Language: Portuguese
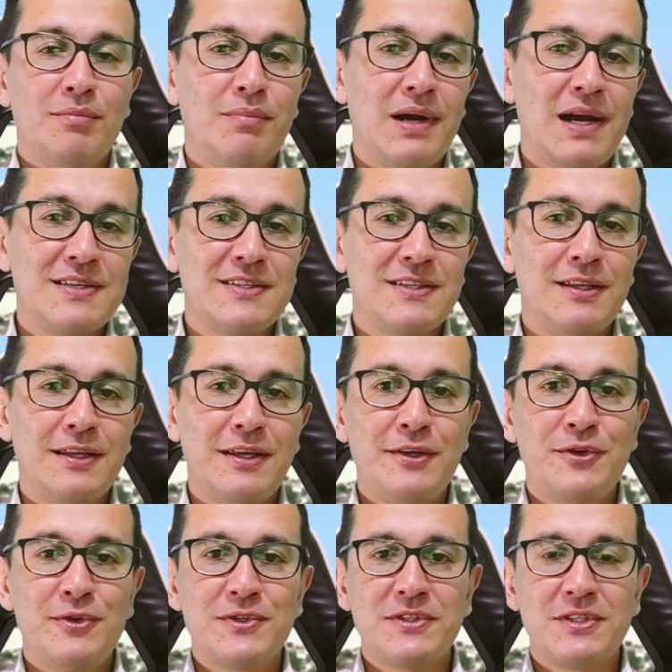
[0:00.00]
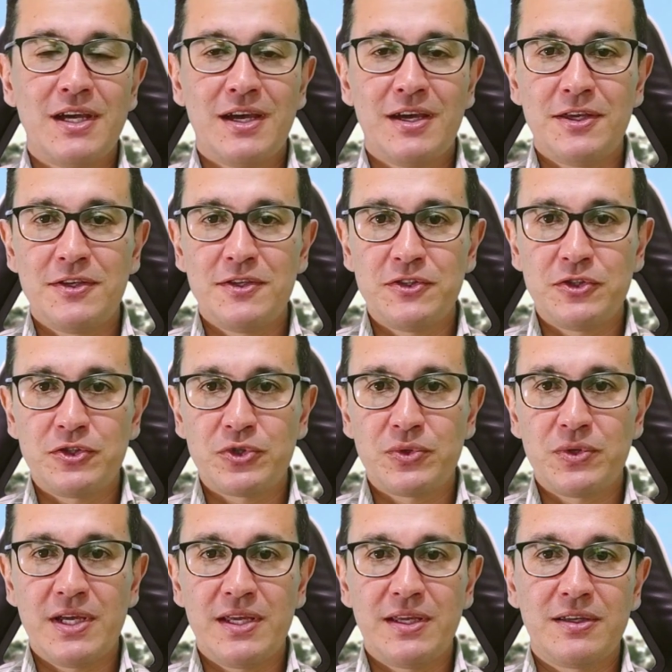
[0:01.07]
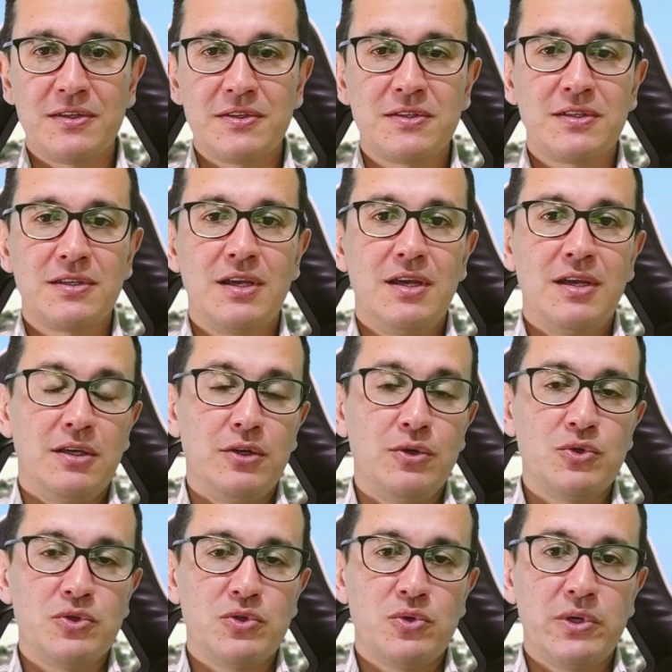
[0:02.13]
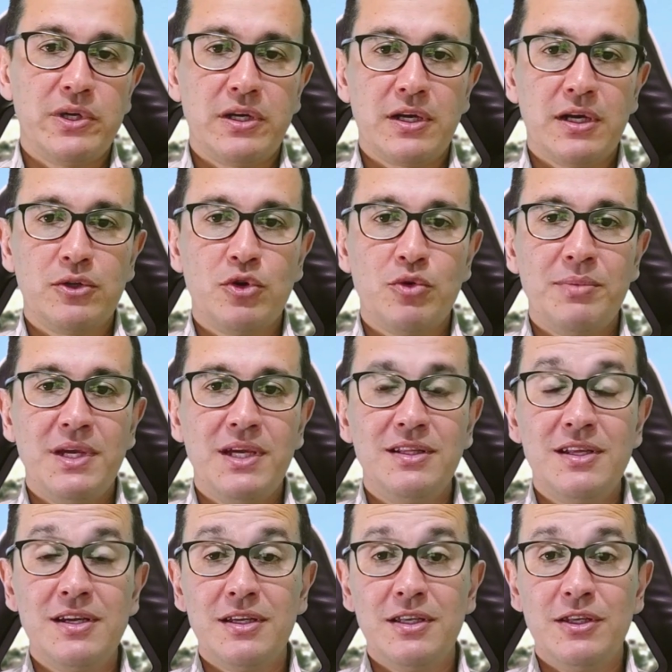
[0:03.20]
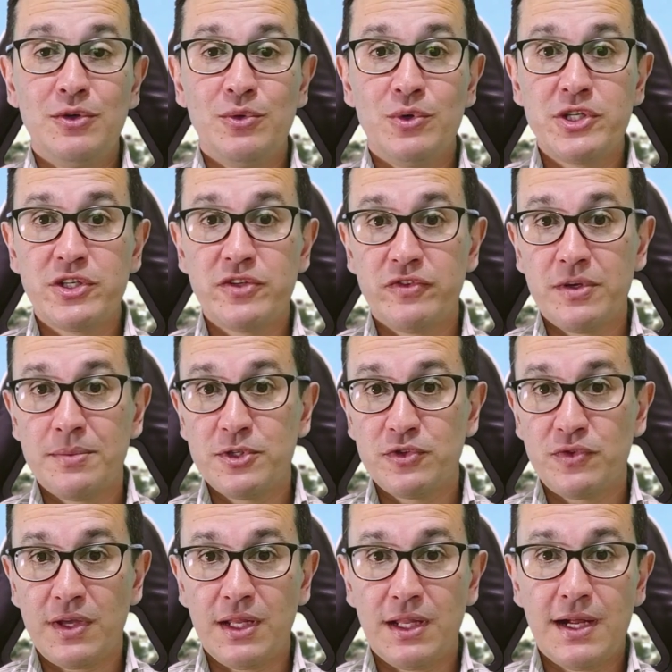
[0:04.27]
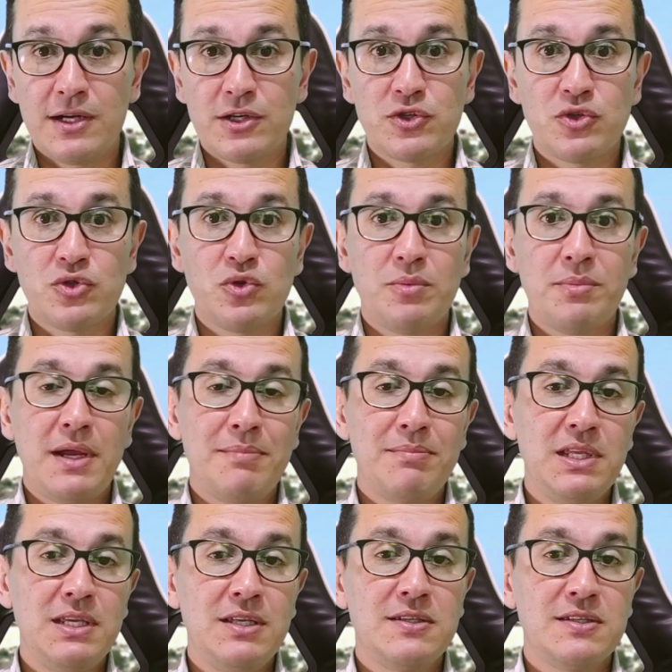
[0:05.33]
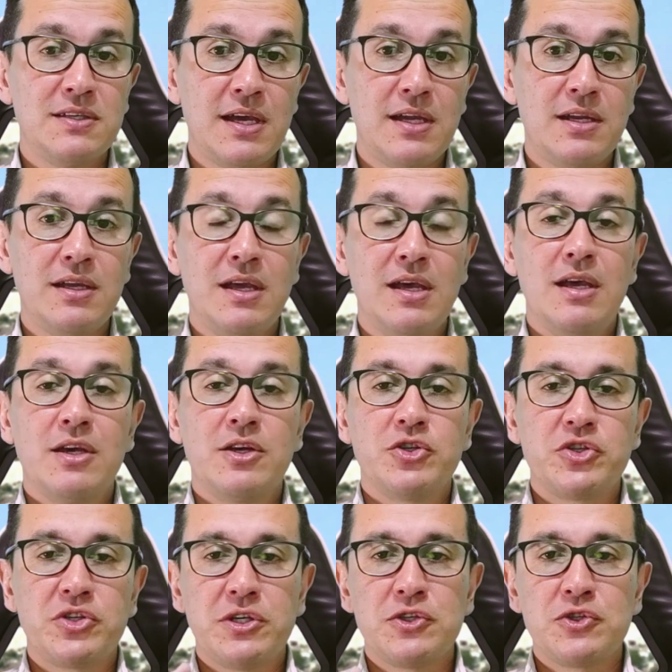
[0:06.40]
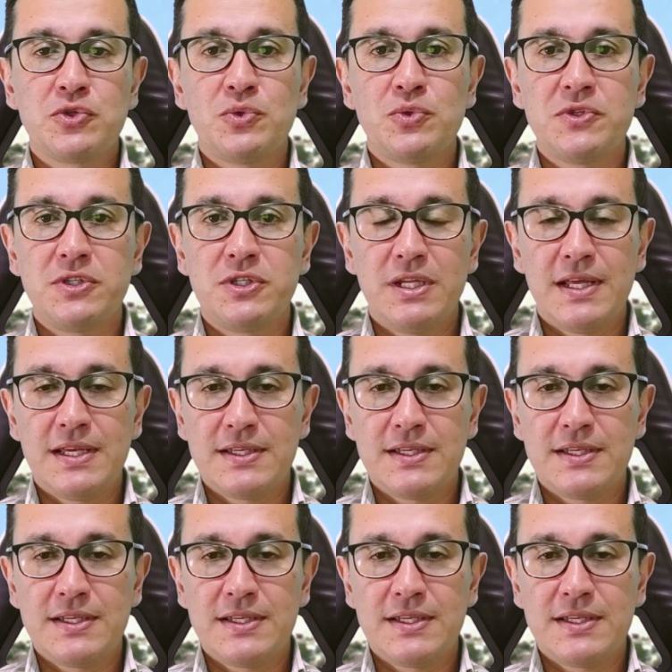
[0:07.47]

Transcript: Brasileiros de Raízes Judaicas. Eu sou Ricardo Almeida e hoje vamos falar sobre a minissérie Jesus de